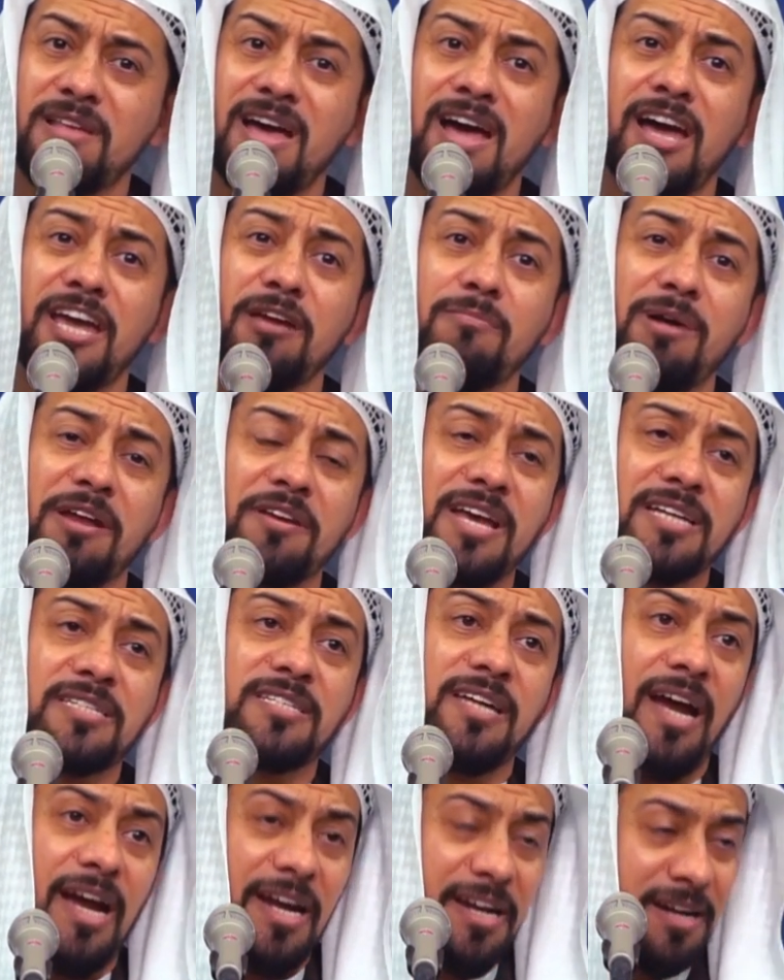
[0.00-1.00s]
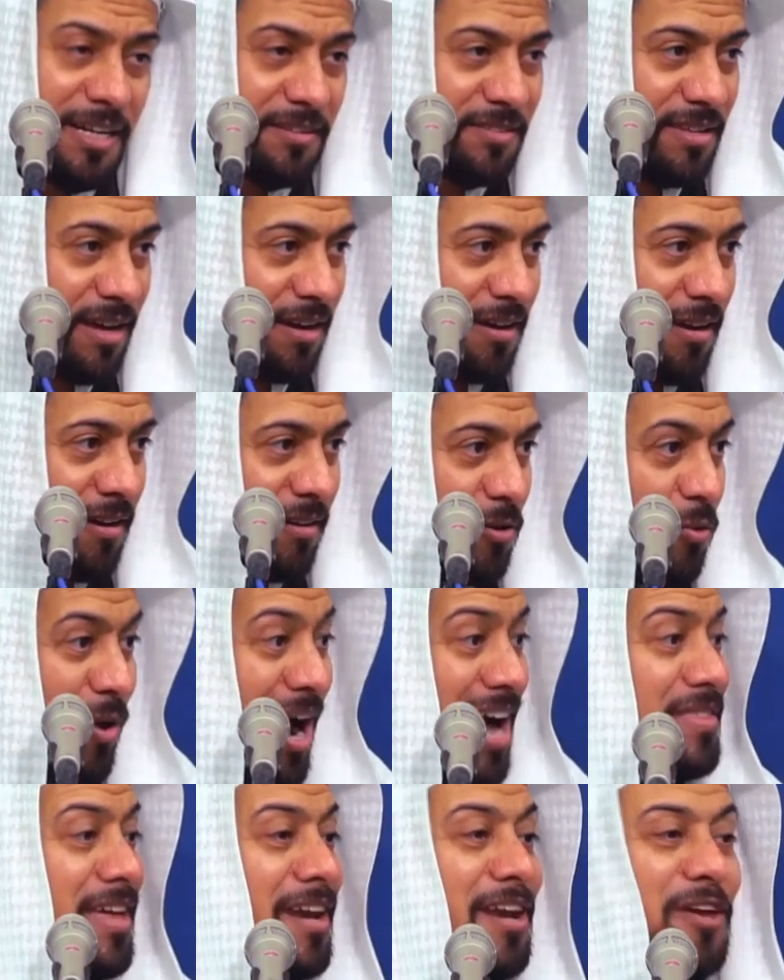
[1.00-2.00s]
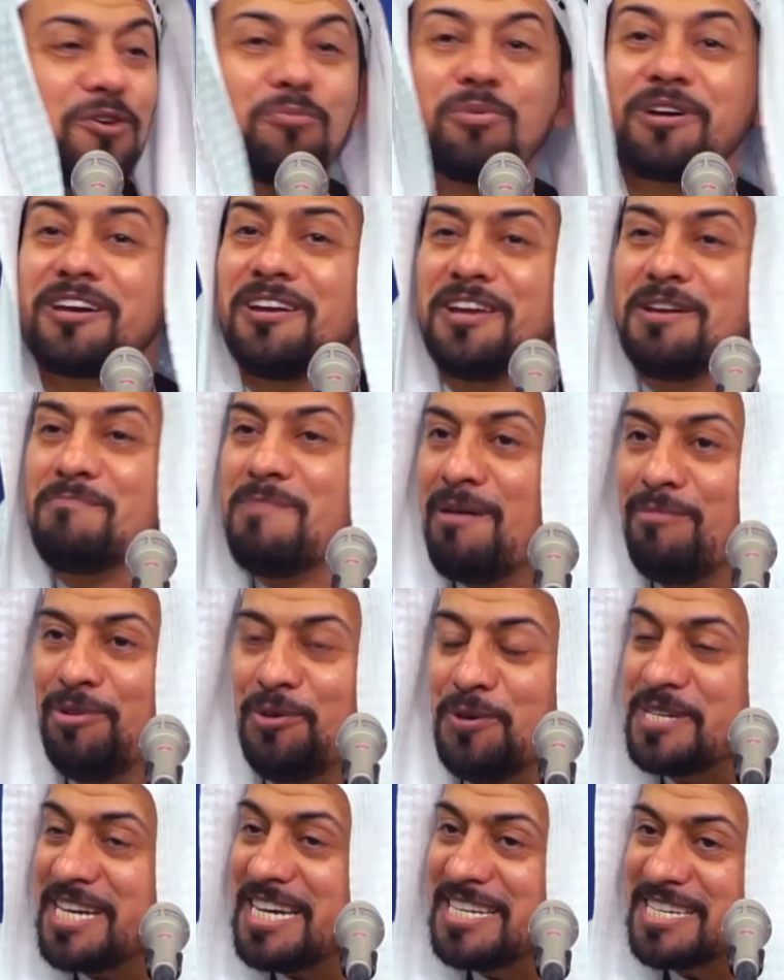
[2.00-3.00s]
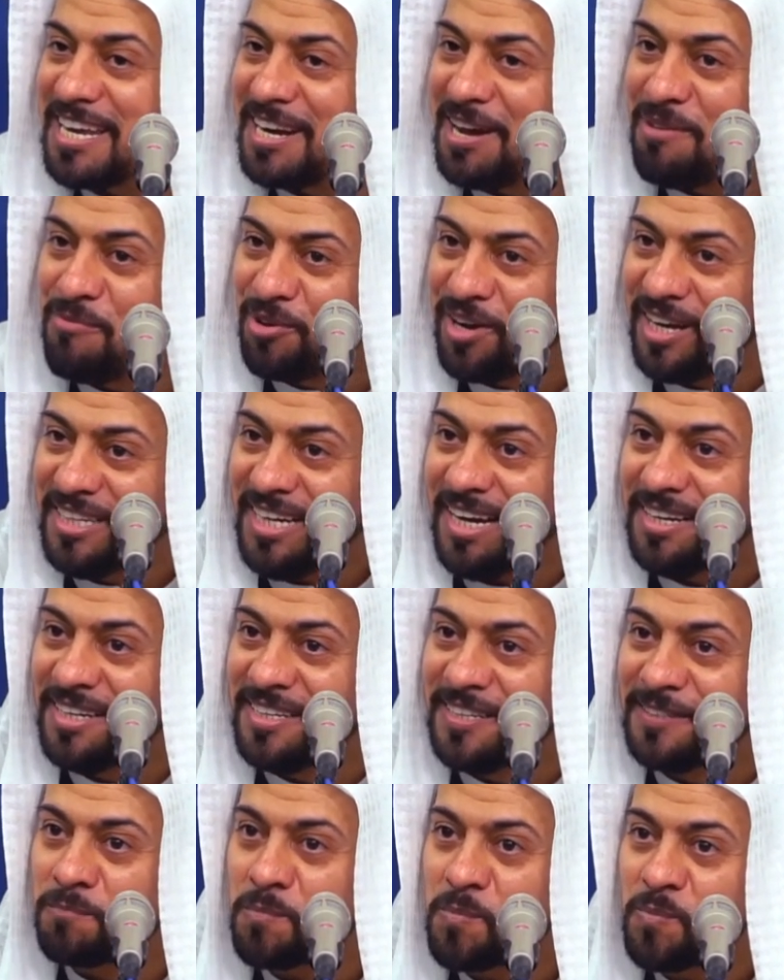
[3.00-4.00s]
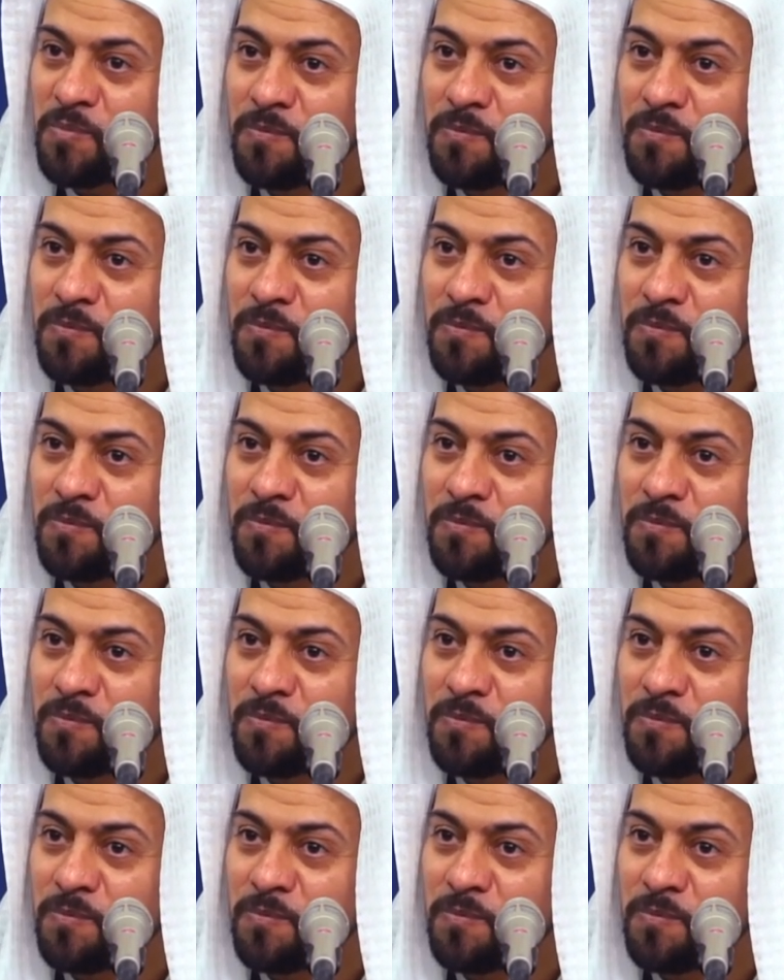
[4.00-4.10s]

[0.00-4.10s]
دائما يسعى إلى التغيير وهذا اللي يبغيه الإمام الحسين سلام الله عليه